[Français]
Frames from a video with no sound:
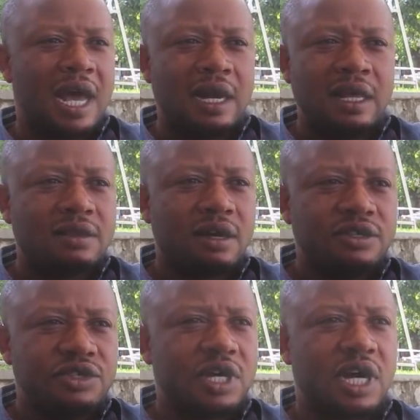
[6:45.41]

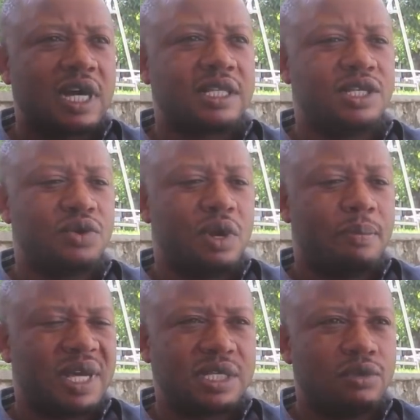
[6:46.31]
L'étendue du camp Katine n'est
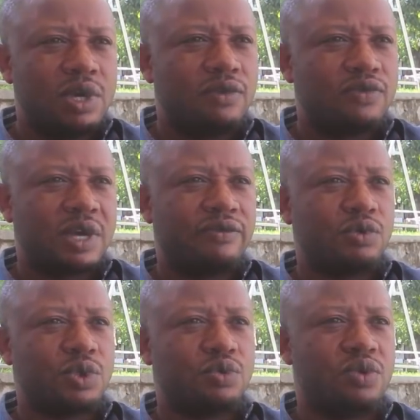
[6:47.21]
pas celui que vous avez
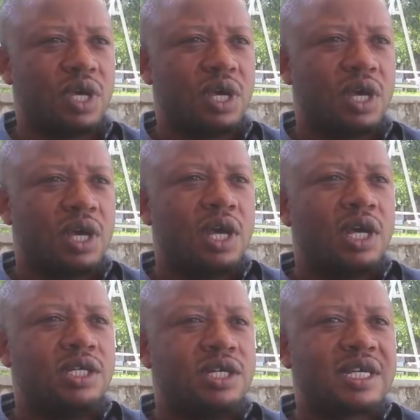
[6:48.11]
aujourd'hui.
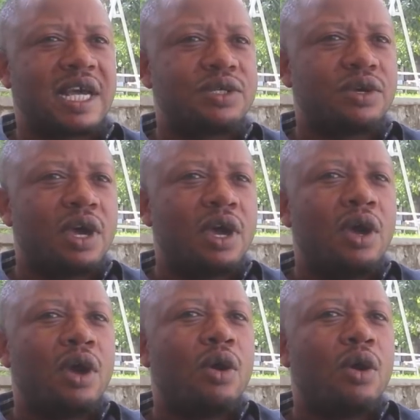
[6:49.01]
Jusqu'à ce que